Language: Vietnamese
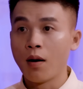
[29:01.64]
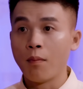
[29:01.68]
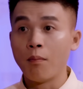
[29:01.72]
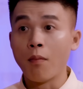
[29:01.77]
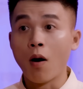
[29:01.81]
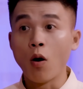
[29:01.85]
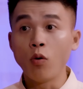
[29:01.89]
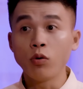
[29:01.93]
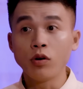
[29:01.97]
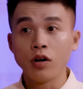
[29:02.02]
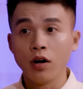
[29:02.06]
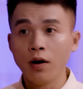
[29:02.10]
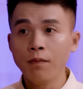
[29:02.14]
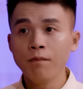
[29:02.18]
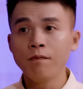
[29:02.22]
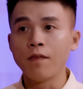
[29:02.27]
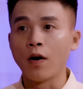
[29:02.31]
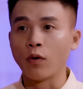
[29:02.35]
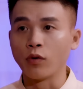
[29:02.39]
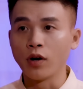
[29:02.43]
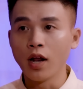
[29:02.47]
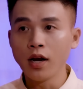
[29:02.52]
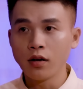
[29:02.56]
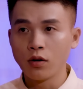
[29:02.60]
máu rớm
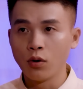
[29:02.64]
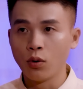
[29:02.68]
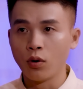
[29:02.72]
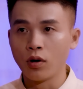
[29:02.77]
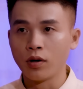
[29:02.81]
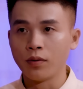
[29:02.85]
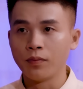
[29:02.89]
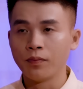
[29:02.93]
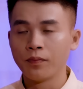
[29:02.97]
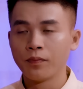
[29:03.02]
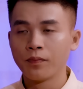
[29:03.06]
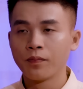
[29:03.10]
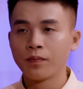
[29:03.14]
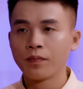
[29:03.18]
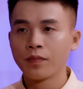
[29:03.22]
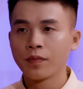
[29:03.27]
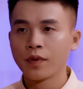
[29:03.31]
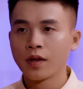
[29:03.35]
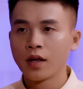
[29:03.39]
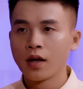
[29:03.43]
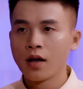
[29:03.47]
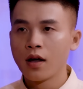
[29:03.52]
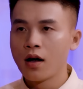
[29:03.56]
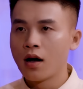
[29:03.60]
vào đất luôn.
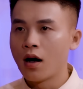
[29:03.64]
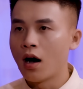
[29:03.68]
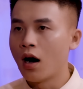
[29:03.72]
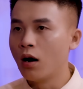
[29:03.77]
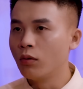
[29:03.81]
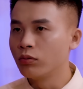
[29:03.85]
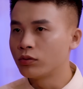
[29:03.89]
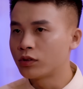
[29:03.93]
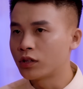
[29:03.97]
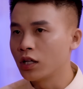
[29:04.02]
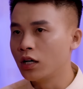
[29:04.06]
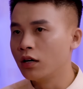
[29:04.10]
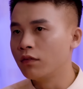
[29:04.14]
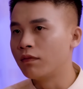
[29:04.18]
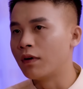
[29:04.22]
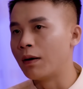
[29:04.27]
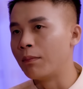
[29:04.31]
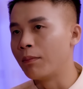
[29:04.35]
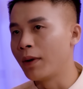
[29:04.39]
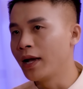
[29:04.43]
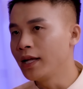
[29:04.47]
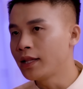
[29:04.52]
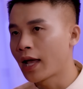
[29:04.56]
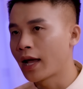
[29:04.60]
Ông Tư và
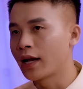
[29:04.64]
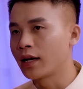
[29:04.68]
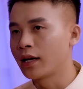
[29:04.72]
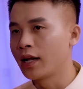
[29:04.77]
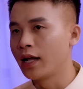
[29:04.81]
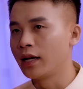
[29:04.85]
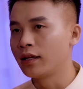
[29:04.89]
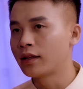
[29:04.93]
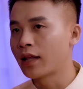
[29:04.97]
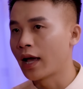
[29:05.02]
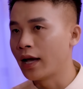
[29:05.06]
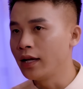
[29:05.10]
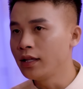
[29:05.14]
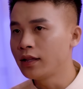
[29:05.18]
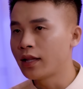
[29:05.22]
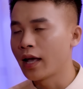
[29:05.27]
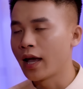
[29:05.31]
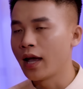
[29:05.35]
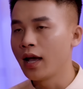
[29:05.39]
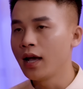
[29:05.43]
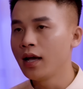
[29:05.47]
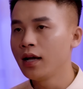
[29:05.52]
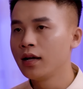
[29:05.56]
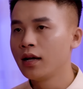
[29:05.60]
mấy thanh niên thấy
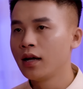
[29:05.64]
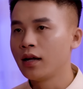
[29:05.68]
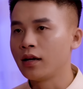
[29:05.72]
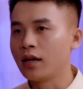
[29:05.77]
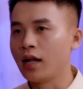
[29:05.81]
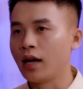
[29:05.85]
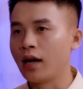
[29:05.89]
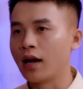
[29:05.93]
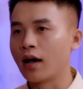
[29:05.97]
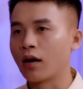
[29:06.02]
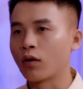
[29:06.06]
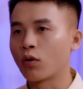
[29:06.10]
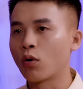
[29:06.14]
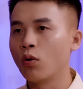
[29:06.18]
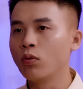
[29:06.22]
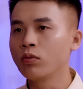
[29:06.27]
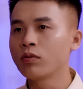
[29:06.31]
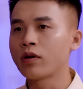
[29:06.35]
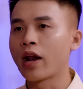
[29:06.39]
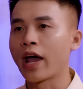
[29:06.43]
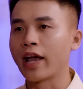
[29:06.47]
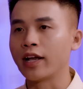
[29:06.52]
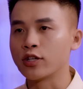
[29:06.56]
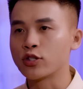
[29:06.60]
thế nên là
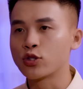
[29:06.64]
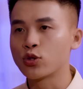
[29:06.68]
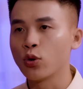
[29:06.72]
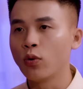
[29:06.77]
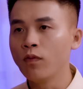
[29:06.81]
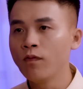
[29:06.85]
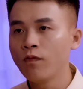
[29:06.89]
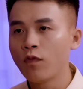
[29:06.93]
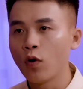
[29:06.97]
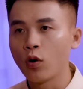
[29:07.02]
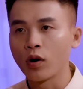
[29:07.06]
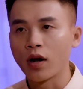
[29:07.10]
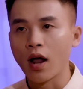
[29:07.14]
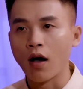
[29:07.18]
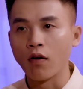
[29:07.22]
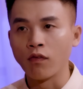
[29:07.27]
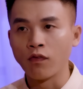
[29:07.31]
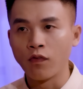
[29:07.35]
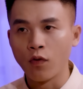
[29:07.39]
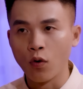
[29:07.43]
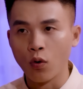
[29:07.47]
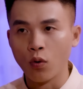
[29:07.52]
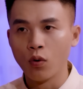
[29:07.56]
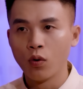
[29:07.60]
cũng đành xuống vô đào
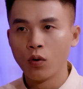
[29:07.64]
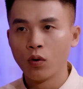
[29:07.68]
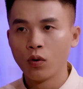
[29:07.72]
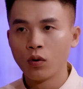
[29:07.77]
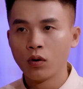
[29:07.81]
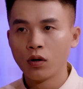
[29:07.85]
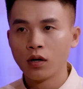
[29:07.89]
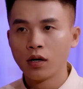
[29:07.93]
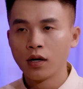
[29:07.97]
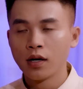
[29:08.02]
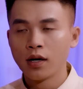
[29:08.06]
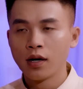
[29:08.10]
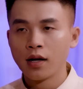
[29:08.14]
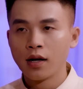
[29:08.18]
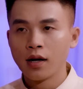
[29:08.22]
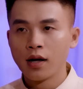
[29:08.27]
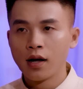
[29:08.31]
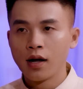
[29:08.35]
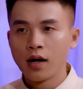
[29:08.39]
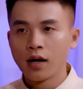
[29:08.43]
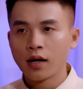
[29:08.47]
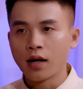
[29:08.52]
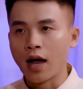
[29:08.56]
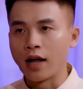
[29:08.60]
phụ.
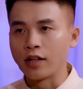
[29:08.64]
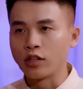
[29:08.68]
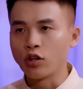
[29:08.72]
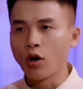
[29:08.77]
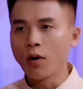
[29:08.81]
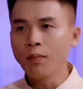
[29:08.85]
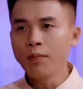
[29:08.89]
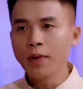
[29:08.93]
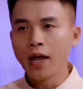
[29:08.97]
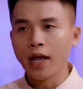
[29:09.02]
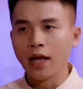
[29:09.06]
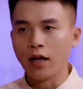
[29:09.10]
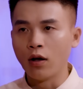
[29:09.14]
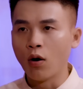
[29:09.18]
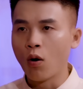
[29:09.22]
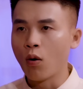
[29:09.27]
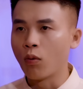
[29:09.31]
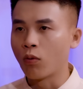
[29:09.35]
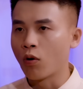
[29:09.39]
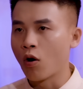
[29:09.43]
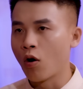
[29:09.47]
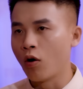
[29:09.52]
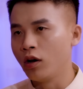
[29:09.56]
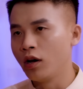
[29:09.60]
Cả nhóm hì
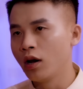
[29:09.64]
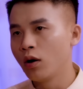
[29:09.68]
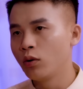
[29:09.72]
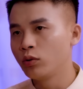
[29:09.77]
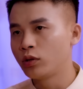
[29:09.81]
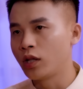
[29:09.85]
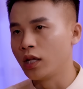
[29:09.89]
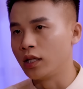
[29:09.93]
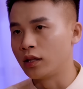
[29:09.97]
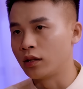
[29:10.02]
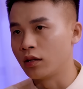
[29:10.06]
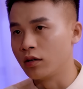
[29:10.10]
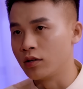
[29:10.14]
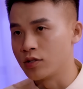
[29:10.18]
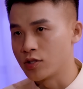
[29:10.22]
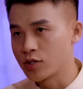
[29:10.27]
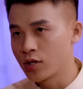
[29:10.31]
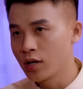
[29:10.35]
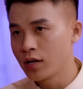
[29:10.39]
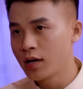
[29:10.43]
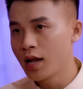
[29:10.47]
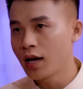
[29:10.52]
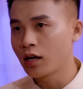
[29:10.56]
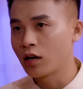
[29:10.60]
hục hồi lâu thì từ
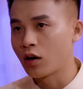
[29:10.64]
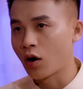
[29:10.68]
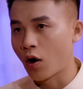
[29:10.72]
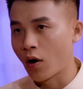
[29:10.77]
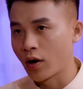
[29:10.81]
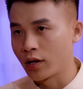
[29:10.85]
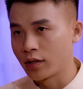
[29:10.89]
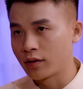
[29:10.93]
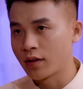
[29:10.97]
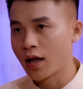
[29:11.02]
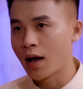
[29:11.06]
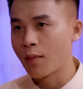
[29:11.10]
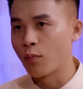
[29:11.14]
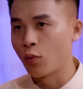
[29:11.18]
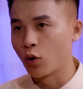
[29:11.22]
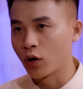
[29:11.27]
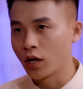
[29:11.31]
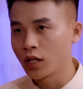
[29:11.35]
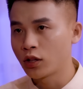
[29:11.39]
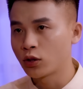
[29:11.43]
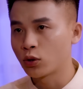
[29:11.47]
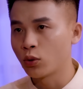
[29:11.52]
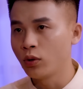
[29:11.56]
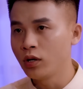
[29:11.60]
dưới đất lòi ra một
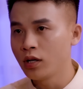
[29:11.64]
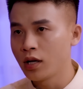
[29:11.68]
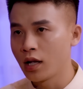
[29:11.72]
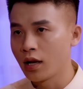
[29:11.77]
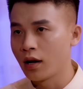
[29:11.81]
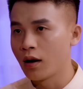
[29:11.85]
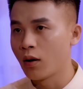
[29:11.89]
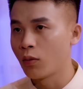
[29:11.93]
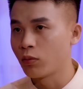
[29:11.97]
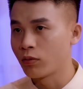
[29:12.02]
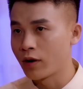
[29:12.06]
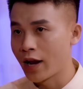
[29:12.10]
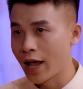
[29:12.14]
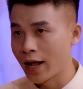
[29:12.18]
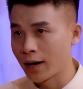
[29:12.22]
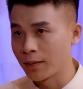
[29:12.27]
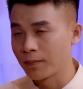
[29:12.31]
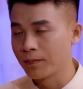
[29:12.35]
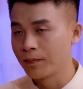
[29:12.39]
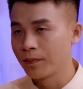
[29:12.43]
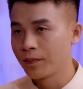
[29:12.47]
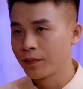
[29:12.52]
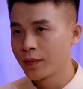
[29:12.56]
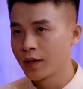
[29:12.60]
cái túi ni lông đen,
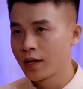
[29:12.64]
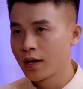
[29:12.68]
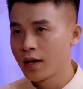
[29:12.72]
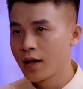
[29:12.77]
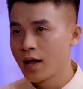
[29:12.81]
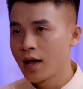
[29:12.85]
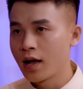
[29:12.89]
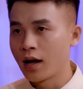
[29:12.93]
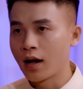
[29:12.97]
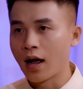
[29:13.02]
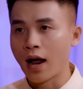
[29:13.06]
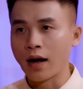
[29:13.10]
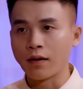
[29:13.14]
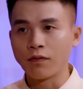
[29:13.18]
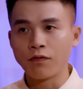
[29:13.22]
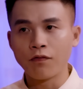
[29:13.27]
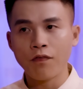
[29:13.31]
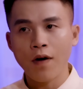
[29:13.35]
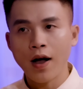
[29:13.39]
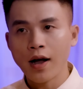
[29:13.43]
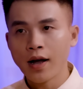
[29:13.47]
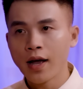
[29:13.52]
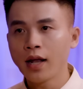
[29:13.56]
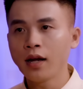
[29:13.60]
gạt
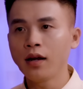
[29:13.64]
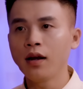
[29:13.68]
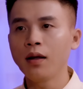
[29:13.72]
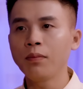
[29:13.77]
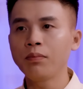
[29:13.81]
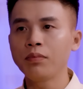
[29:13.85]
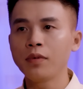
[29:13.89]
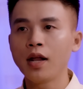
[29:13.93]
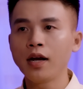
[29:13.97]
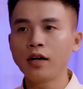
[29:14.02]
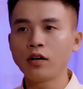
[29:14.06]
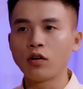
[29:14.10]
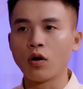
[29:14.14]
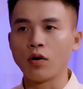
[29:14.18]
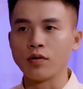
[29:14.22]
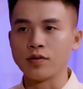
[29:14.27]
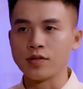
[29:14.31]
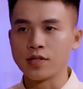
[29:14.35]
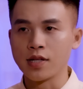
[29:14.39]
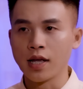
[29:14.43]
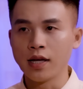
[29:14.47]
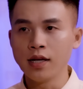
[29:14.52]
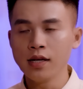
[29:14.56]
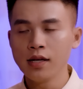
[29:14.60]
phăng hết lớp đất
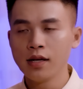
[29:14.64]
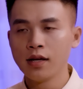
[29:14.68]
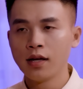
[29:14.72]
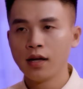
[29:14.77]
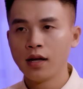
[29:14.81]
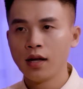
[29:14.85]
còn dính.